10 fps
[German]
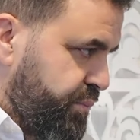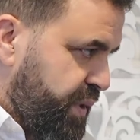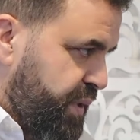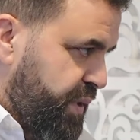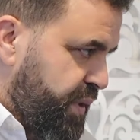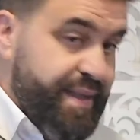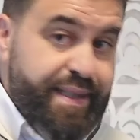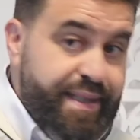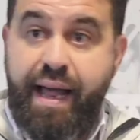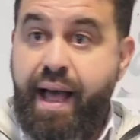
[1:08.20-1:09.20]
ja, die
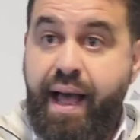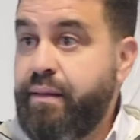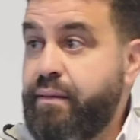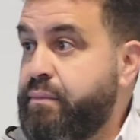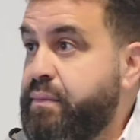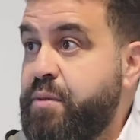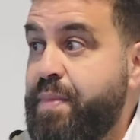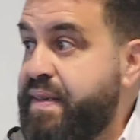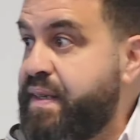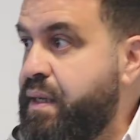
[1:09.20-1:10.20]
klare, die
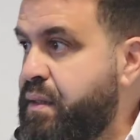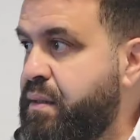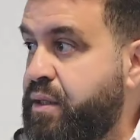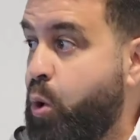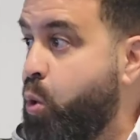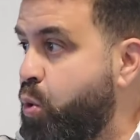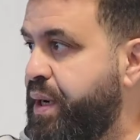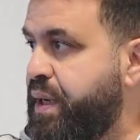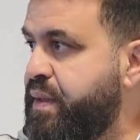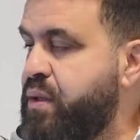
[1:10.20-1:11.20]
man sieht, die
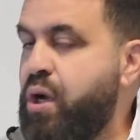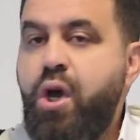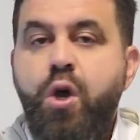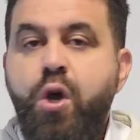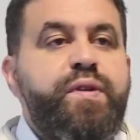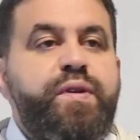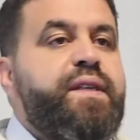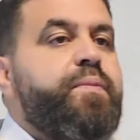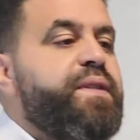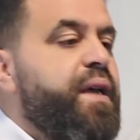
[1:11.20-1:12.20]
oben ist, und es
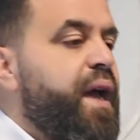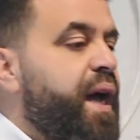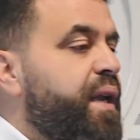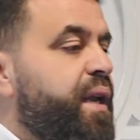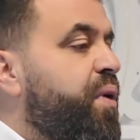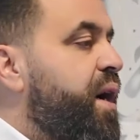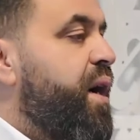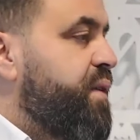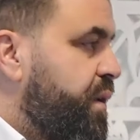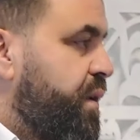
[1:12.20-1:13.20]
gibt
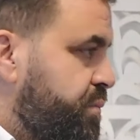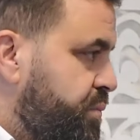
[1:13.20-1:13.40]
Al-Batina.